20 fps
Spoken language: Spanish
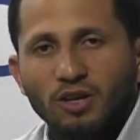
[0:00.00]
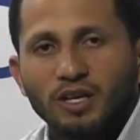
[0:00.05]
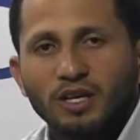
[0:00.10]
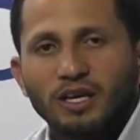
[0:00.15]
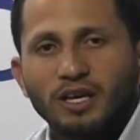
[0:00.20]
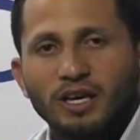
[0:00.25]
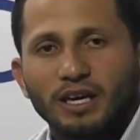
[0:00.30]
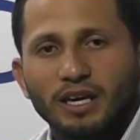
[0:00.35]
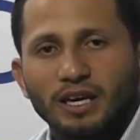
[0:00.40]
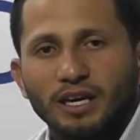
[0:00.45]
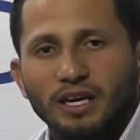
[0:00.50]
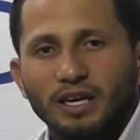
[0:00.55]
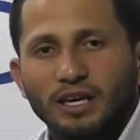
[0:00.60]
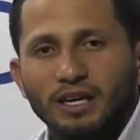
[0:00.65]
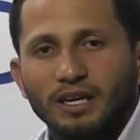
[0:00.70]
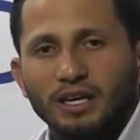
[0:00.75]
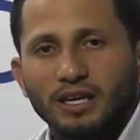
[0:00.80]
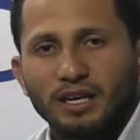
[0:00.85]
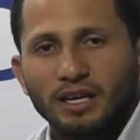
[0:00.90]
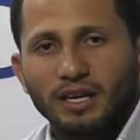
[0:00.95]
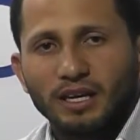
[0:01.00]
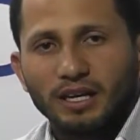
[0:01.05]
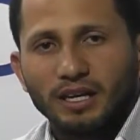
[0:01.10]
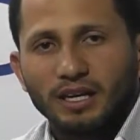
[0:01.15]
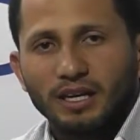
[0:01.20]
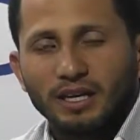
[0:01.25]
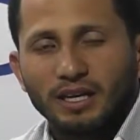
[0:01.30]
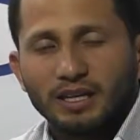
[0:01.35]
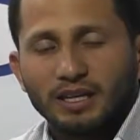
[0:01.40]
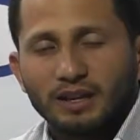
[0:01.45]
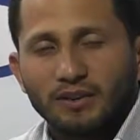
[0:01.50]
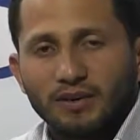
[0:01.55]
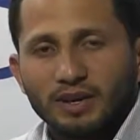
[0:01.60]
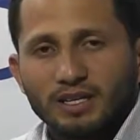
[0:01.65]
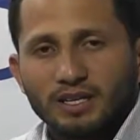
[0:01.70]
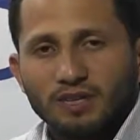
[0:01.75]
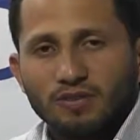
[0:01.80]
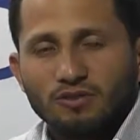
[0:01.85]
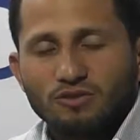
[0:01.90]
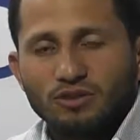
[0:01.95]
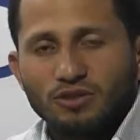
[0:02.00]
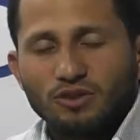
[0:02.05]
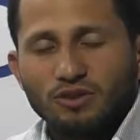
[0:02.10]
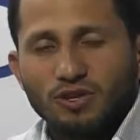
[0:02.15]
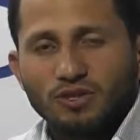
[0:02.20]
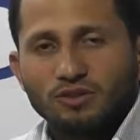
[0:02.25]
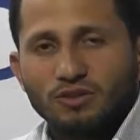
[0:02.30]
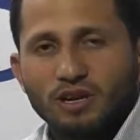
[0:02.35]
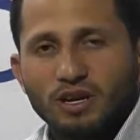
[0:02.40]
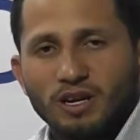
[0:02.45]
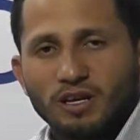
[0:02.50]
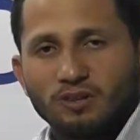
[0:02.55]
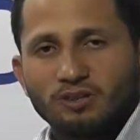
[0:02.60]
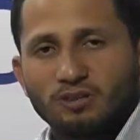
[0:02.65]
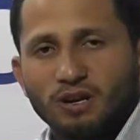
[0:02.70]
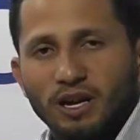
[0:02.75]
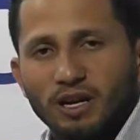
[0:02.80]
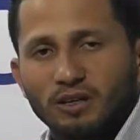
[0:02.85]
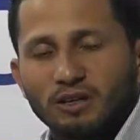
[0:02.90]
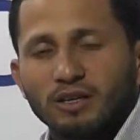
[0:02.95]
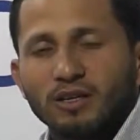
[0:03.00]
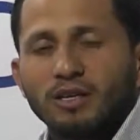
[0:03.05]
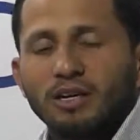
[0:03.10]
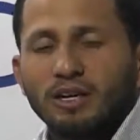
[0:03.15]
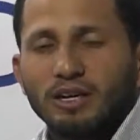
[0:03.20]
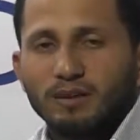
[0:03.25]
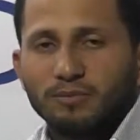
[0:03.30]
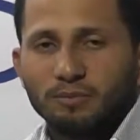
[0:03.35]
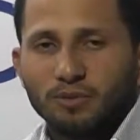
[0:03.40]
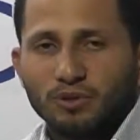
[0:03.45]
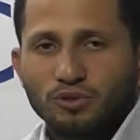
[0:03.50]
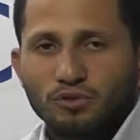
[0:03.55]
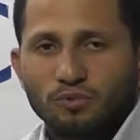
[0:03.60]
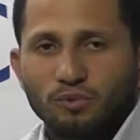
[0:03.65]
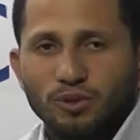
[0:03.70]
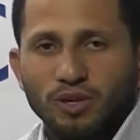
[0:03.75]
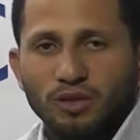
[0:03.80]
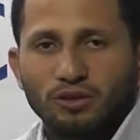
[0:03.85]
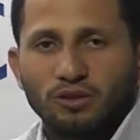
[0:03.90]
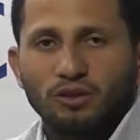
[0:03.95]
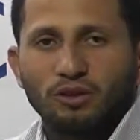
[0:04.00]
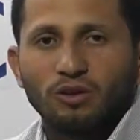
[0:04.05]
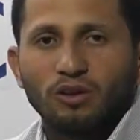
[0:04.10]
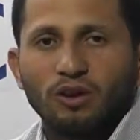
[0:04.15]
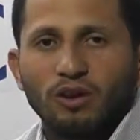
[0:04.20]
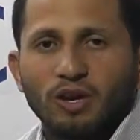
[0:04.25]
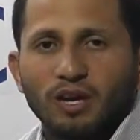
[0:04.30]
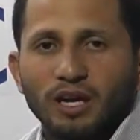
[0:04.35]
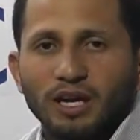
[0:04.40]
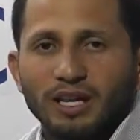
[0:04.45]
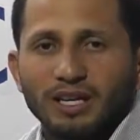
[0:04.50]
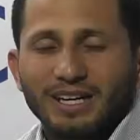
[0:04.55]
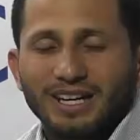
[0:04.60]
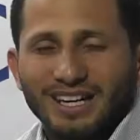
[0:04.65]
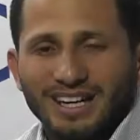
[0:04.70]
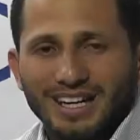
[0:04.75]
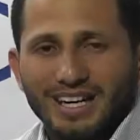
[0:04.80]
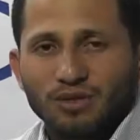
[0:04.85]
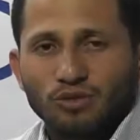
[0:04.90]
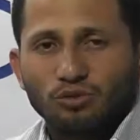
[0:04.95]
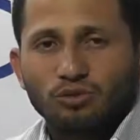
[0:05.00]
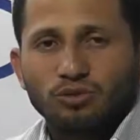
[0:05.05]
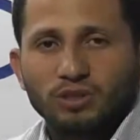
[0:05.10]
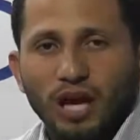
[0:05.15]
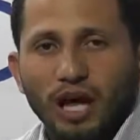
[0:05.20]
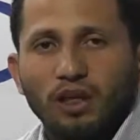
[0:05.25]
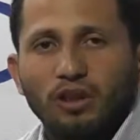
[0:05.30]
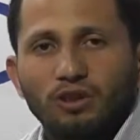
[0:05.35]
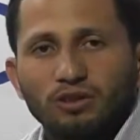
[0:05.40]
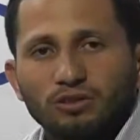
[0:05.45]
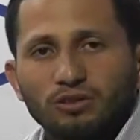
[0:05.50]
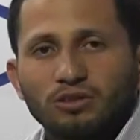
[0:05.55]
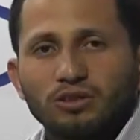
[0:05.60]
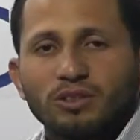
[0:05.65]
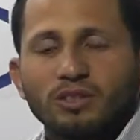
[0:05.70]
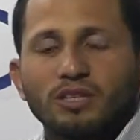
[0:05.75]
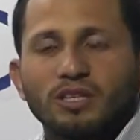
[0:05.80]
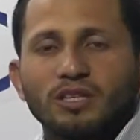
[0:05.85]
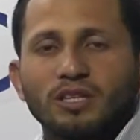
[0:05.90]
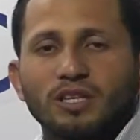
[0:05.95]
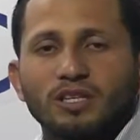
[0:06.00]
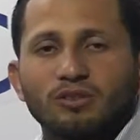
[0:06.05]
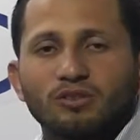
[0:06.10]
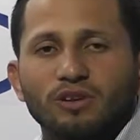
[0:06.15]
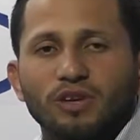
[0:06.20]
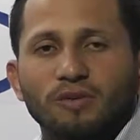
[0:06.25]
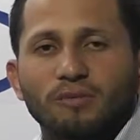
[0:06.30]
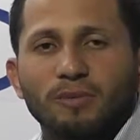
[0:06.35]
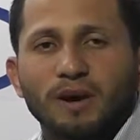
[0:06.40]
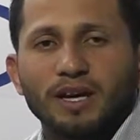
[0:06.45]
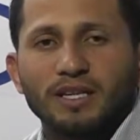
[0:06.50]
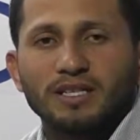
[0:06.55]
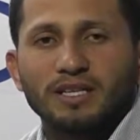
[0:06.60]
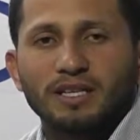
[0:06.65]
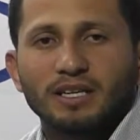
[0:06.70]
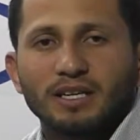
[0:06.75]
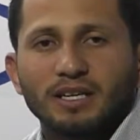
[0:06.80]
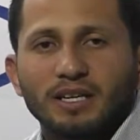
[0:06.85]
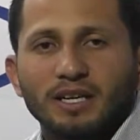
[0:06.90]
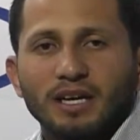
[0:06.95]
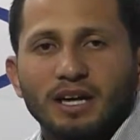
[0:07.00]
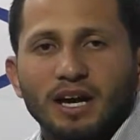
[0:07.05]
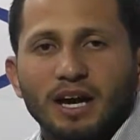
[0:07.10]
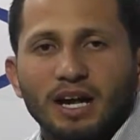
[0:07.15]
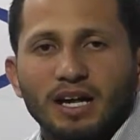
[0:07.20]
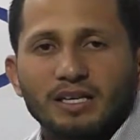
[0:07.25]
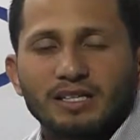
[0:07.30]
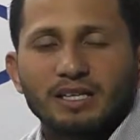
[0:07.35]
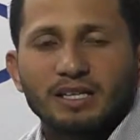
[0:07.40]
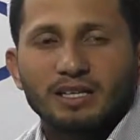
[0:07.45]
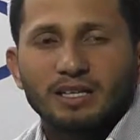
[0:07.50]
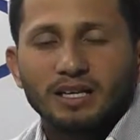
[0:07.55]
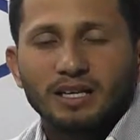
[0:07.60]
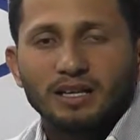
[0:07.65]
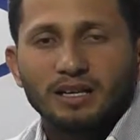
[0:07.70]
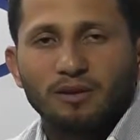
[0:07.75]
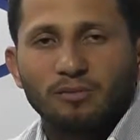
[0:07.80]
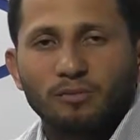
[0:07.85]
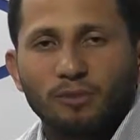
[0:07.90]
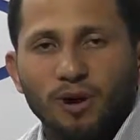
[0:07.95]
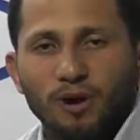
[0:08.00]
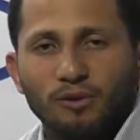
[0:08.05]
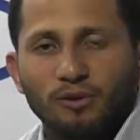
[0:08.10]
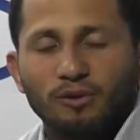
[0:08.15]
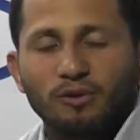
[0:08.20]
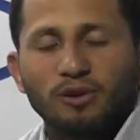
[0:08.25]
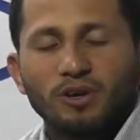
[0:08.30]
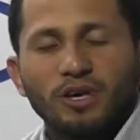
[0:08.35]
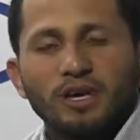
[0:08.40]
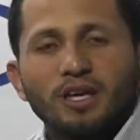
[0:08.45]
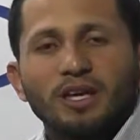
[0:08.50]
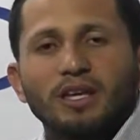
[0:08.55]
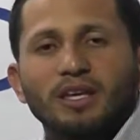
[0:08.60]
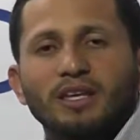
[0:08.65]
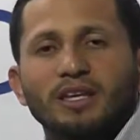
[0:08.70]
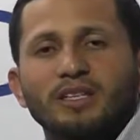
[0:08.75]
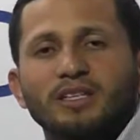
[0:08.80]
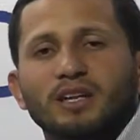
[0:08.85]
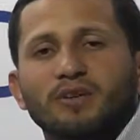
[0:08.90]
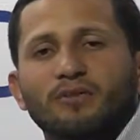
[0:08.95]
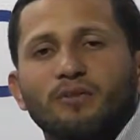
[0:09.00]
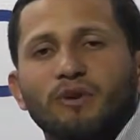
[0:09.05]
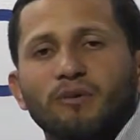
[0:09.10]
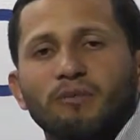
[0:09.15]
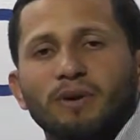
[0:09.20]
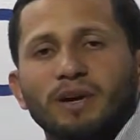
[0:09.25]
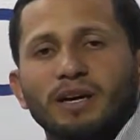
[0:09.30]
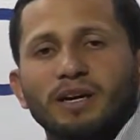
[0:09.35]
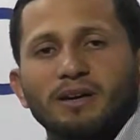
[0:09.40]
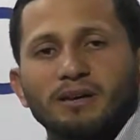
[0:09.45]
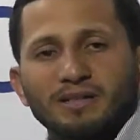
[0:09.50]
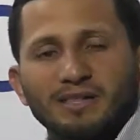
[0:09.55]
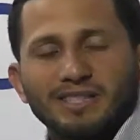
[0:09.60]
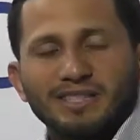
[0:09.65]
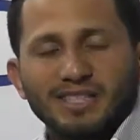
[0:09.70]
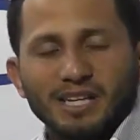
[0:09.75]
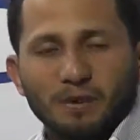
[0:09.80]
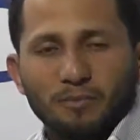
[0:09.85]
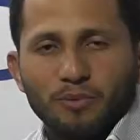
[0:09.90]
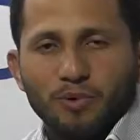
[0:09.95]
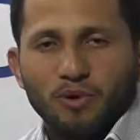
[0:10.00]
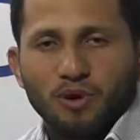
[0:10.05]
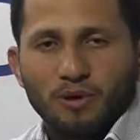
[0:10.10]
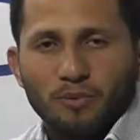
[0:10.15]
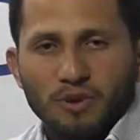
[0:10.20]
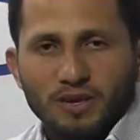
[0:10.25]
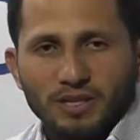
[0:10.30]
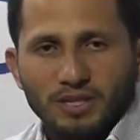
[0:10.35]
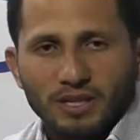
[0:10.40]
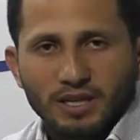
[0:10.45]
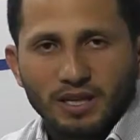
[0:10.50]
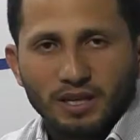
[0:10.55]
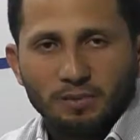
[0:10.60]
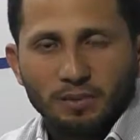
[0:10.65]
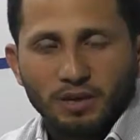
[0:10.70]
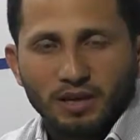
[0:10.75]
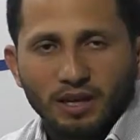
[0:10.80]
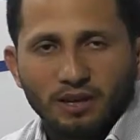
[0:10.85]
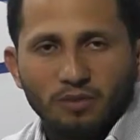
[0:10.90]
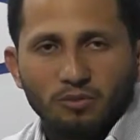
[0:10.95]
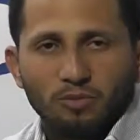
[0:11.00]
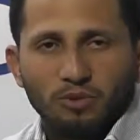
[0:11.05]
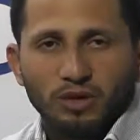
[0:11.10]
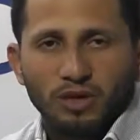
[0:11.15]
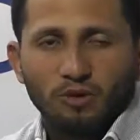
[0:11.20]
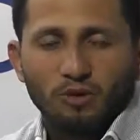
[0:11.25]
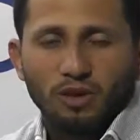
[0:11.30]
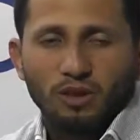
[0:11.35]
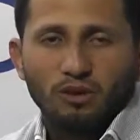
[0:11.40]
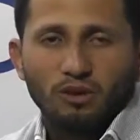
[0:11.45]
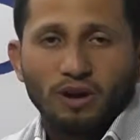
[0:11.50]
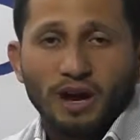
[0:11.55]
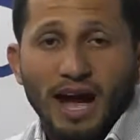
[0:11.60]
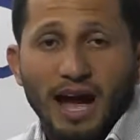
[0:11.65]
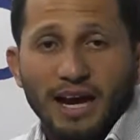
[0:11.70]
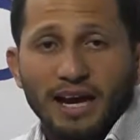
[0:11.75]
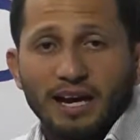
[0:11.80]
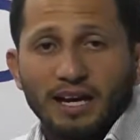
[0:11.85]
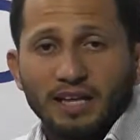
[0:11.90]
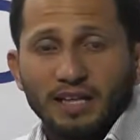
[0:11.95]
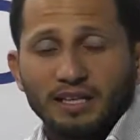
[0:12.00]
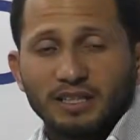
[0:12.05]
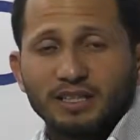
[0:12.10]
que, establece el Consejo Nacional Electoral, por supuesto, resultados que son en base al sentir del pueblo y de esta forma siempre lo vamos a seguir respetando, porque cuando gana